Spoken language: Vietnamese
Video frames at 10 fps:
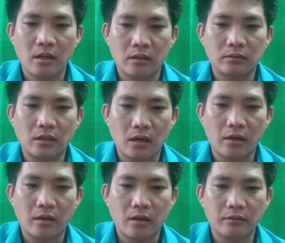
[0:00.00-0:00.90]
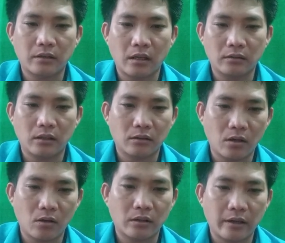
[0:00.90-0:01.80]
chứng minh của thầy chúng ta bấm vào đây
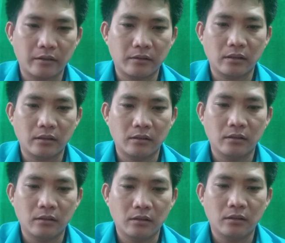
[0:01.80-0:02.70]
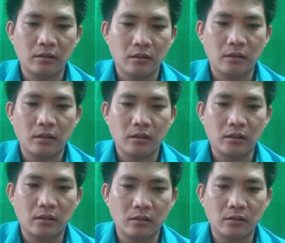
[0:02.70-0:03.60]
bây giờ sau khi à,
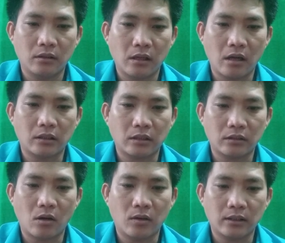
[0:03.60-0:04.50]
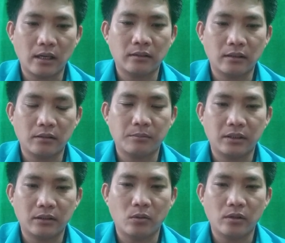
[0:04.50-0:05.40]
hoặc là chúng ta à,
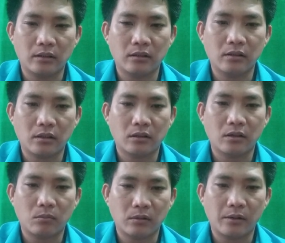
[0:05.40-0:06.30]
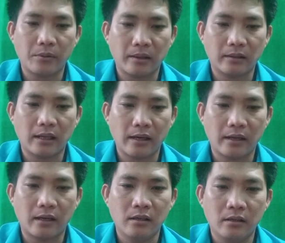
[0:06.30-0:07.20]
không có ảnh sẵn trong máy thì chúng ta sẽ chụp
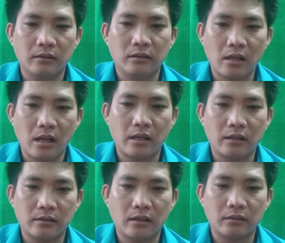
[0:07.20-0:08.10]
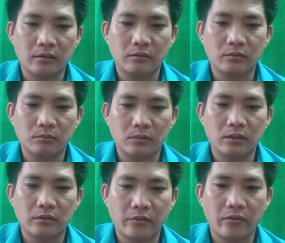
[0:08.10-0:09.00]
ha được chưa sau khi
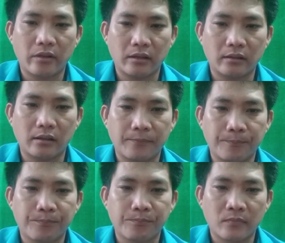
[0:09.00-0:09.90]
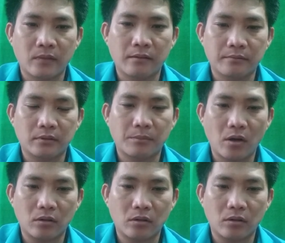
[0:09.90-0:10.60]
chụp xong chúng ta đưa lên chúng ta sẽ bấm gửi